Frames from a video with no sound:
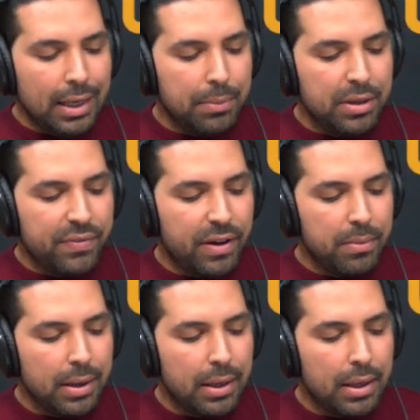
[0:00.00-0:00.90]

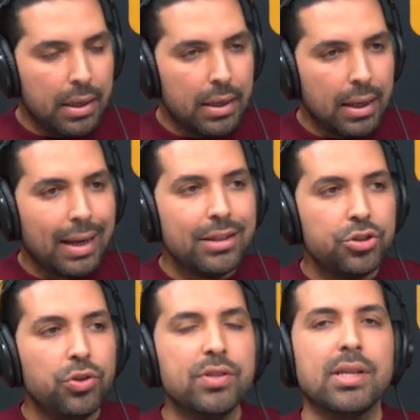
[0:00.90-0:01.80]
نفهم
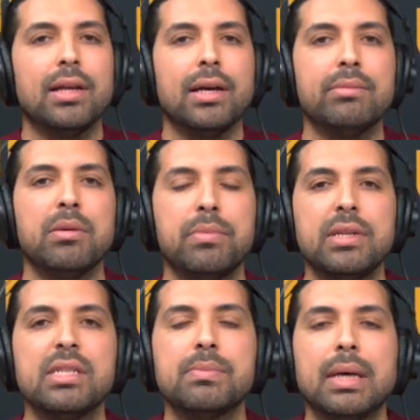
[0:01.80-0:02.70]
قداش نقصد الخدمه بالنسبه